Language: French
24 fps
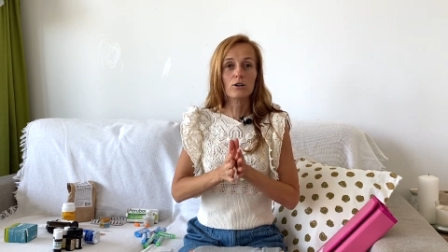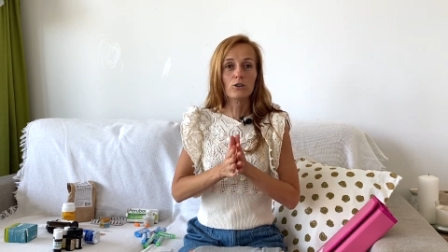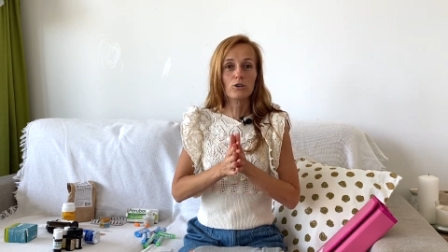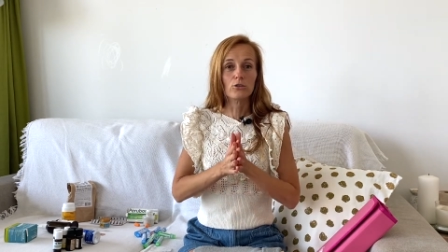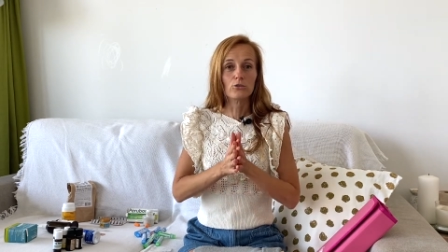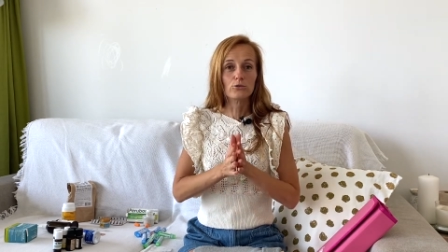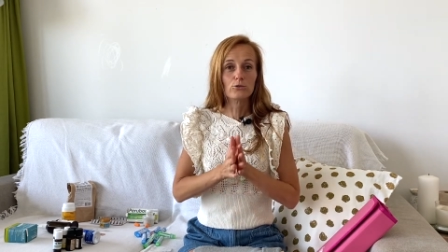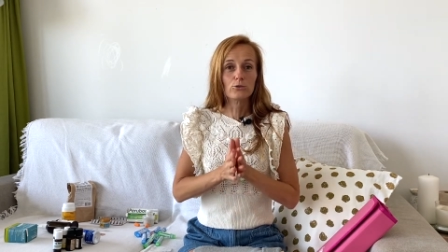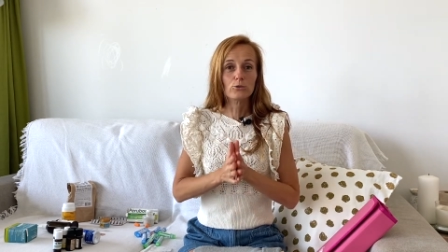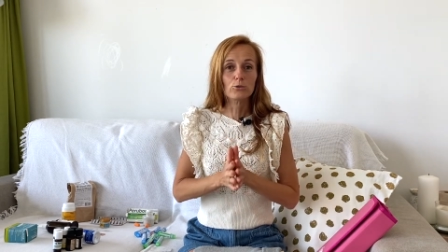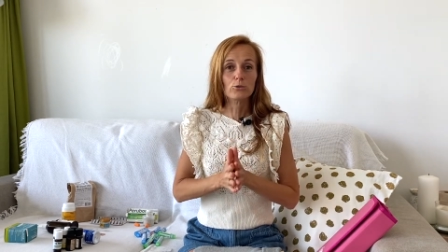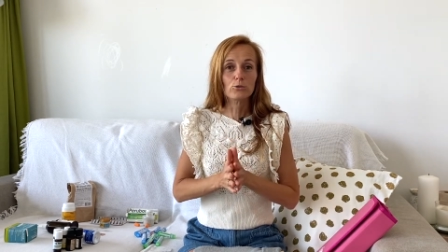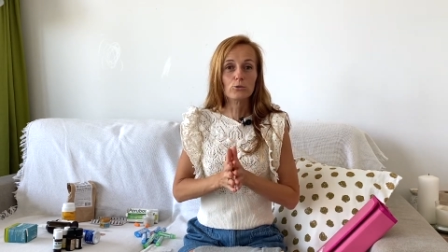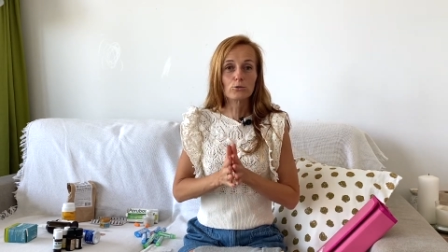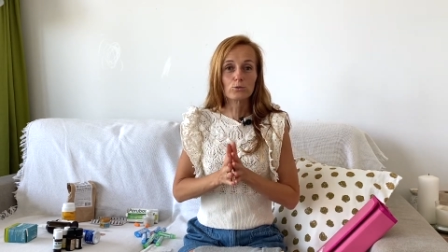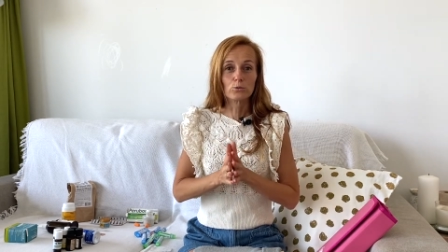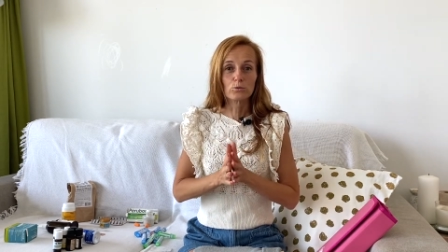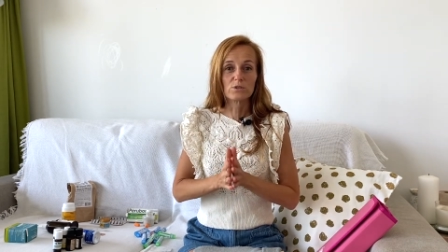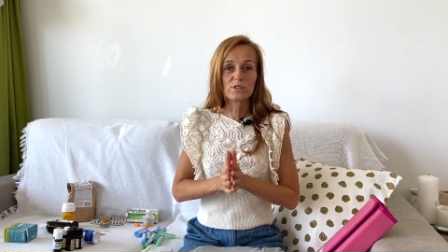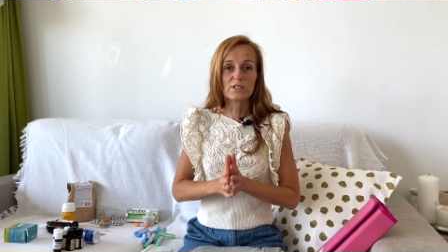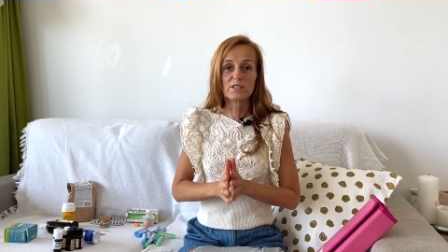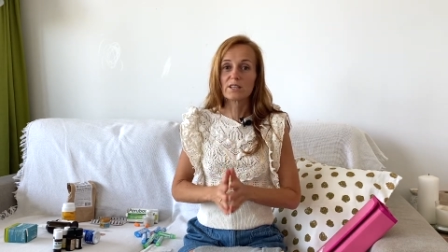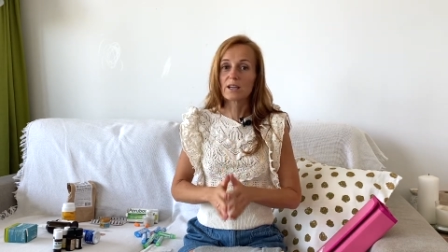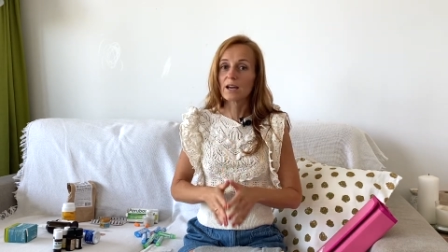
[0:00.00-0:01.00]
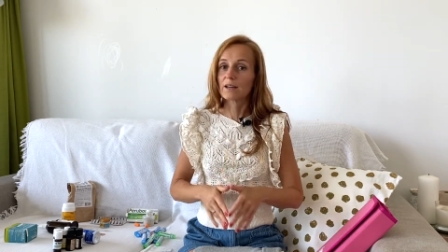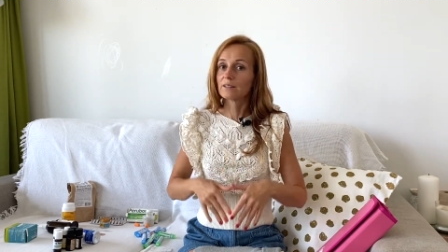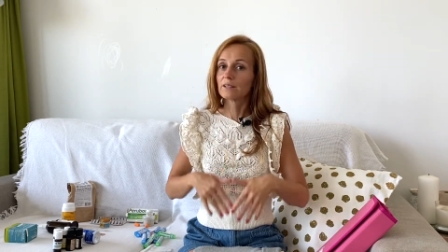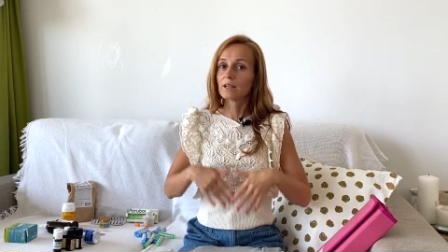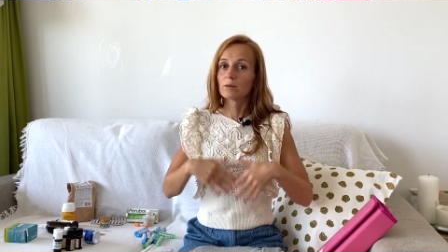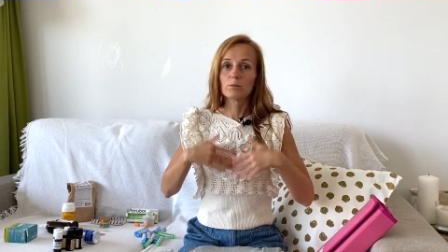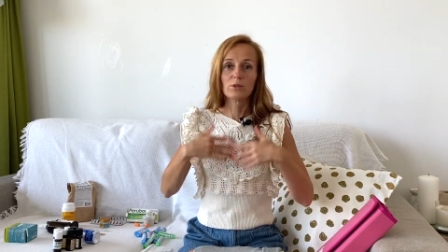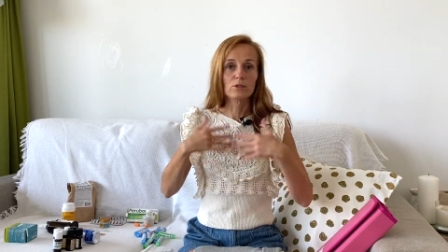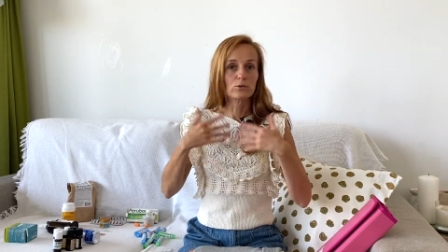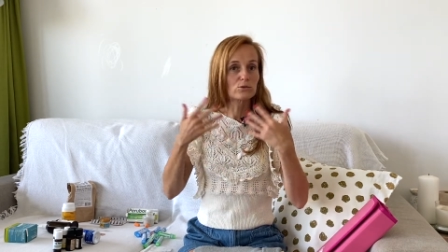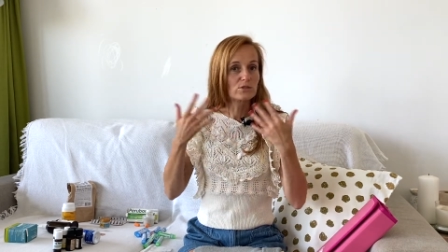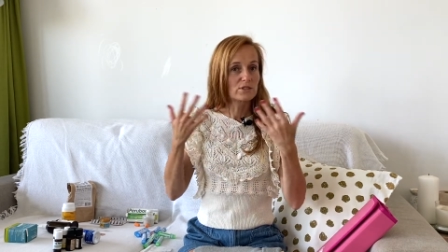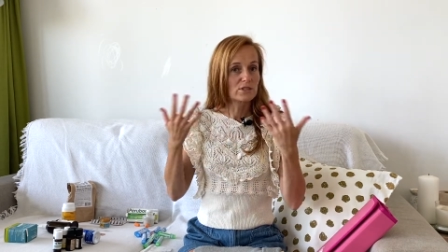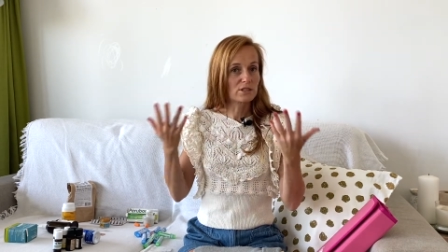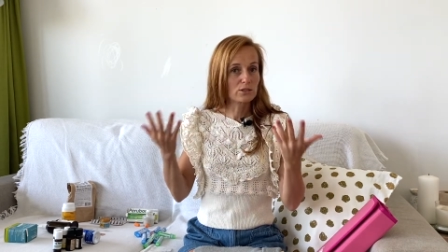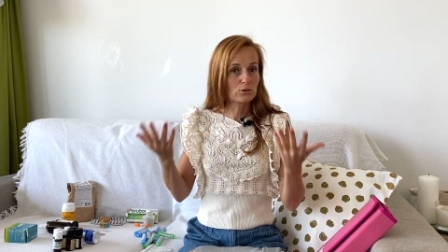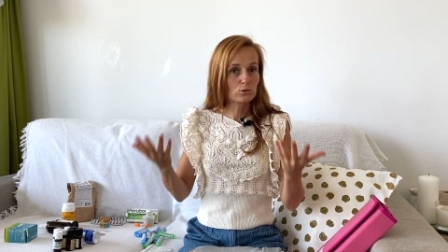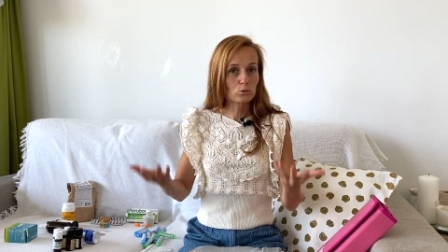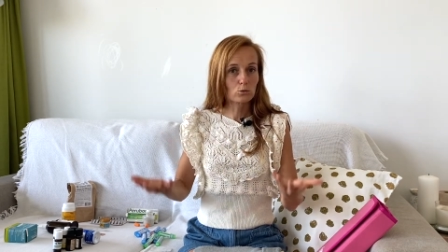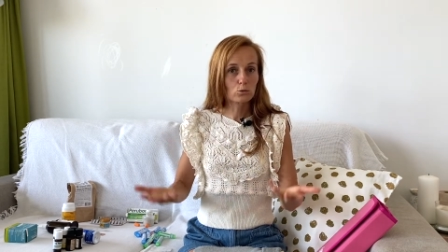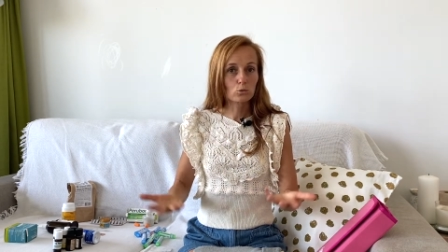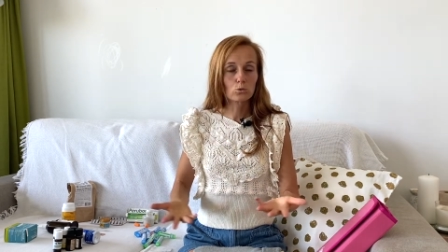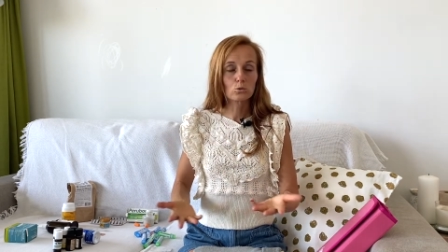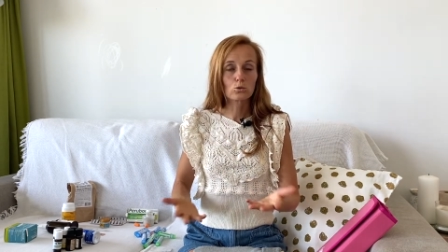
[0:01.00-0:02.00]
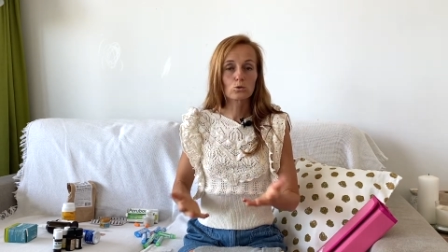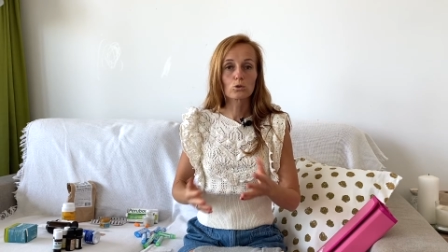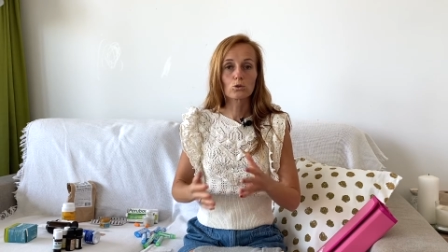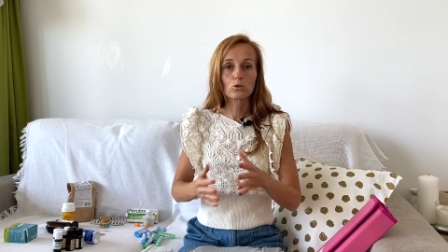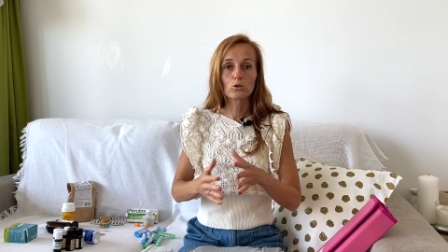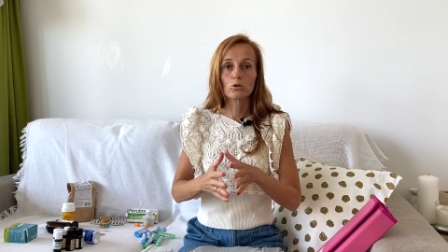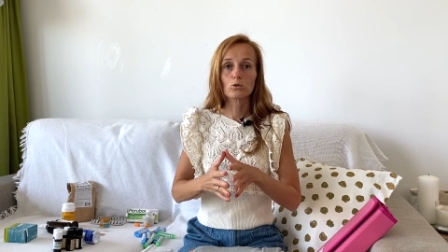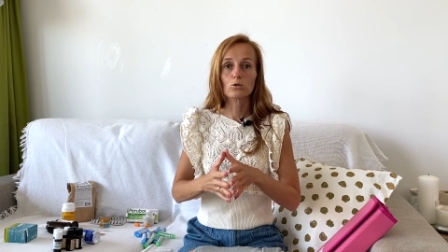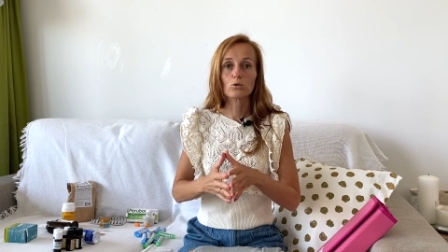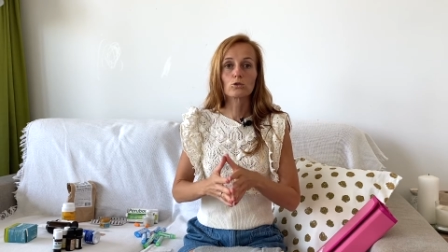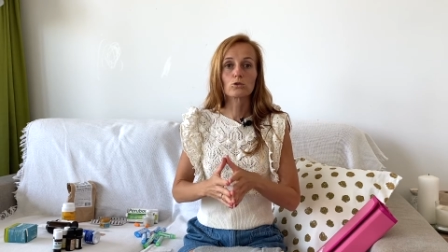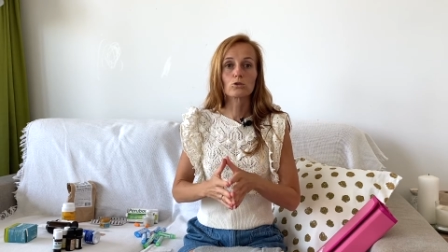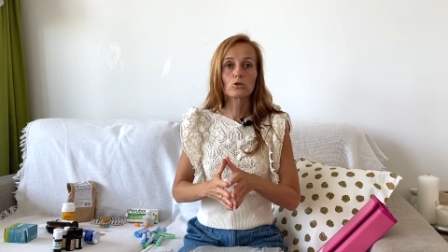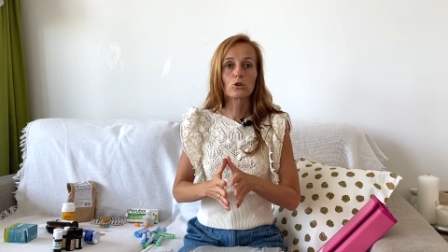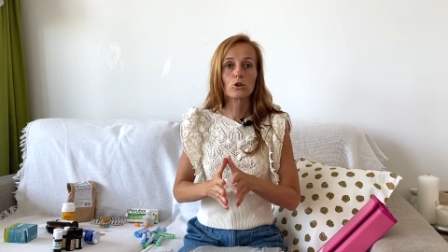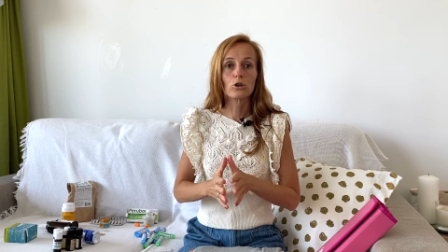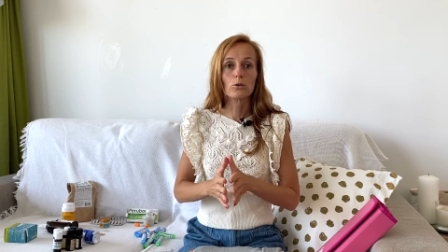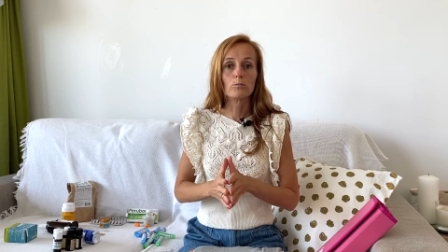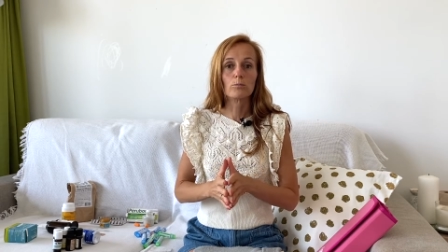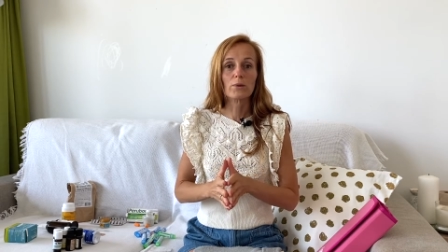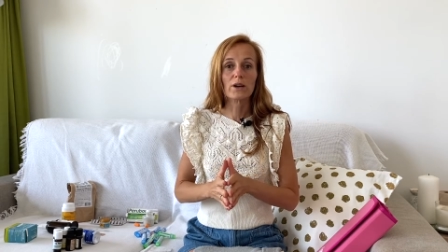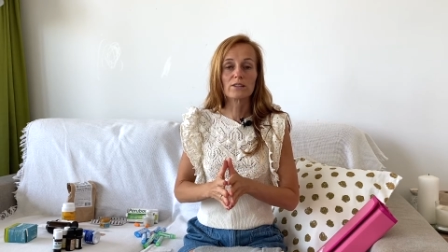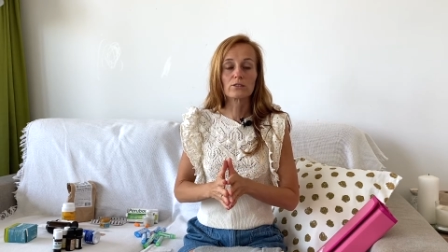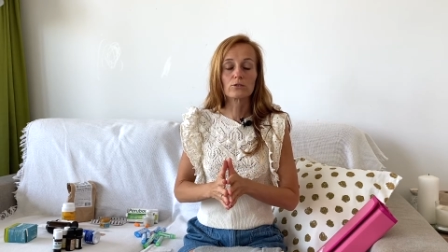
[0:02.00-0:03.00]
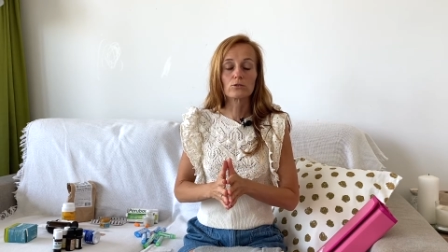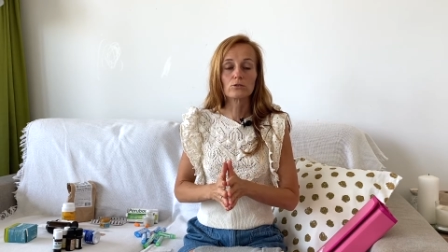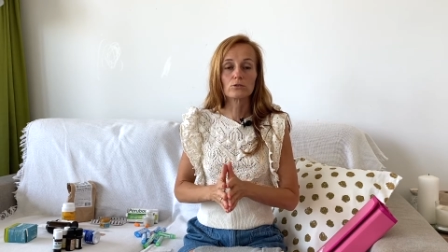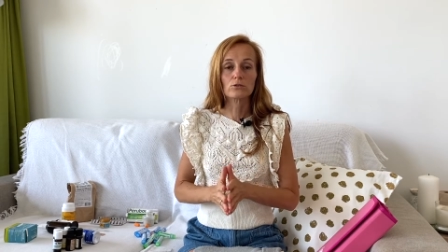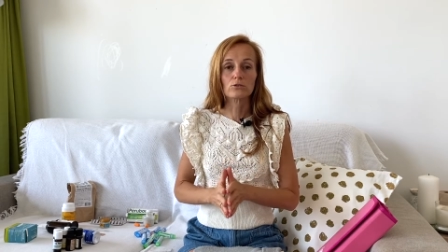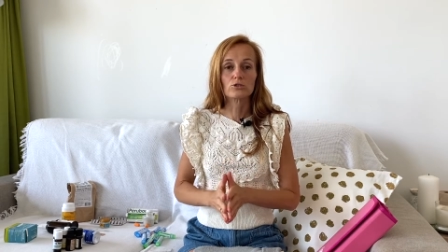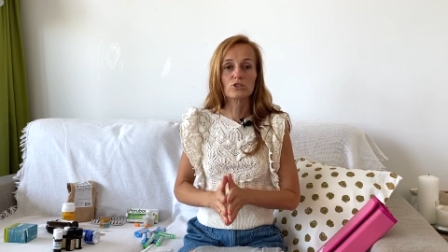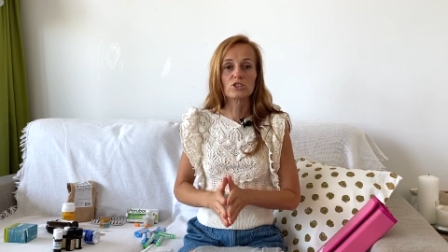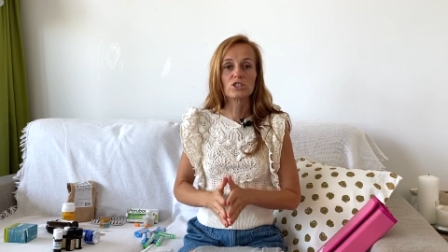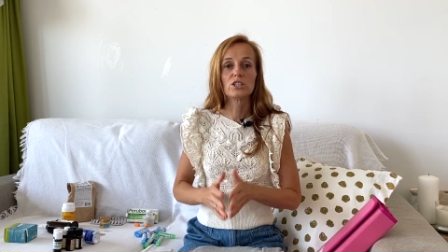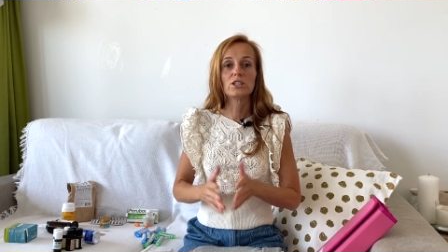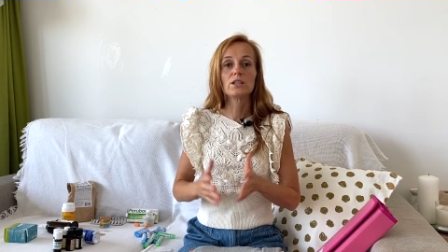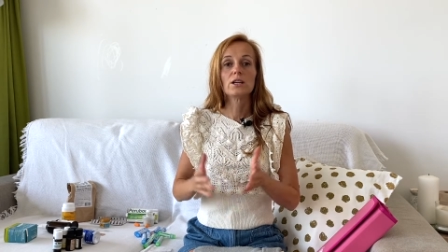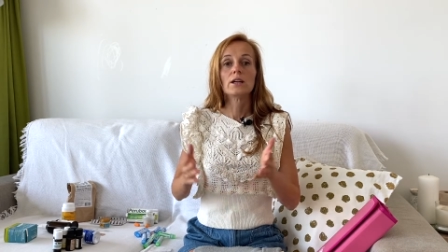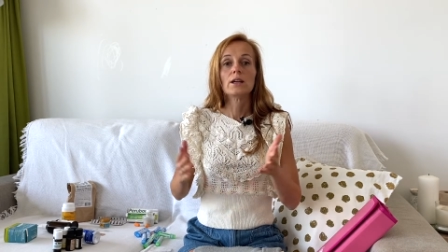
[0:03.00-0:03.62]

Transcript: de soucis cardiaques, mais aussi toute autre pathologie.